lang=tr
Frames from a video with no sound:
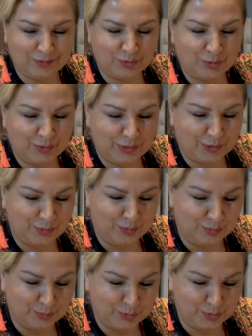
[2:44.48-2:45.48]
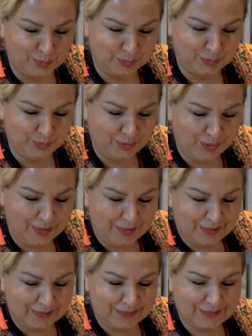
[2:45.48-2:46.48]
tonik olmuş oldu.
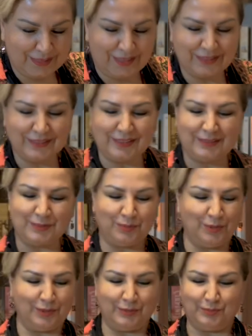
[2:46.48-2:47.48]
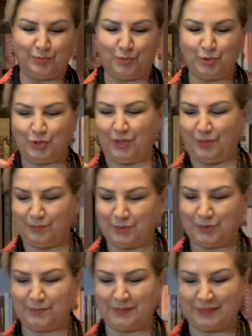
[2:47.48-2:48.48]
İsterseniz böyle
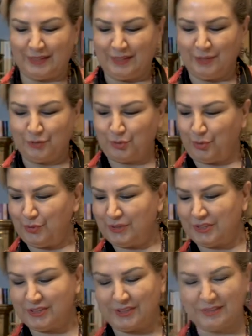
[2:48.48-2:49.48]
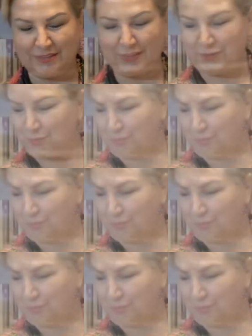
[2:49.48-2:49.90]
boşalmış bir tonik şişesine de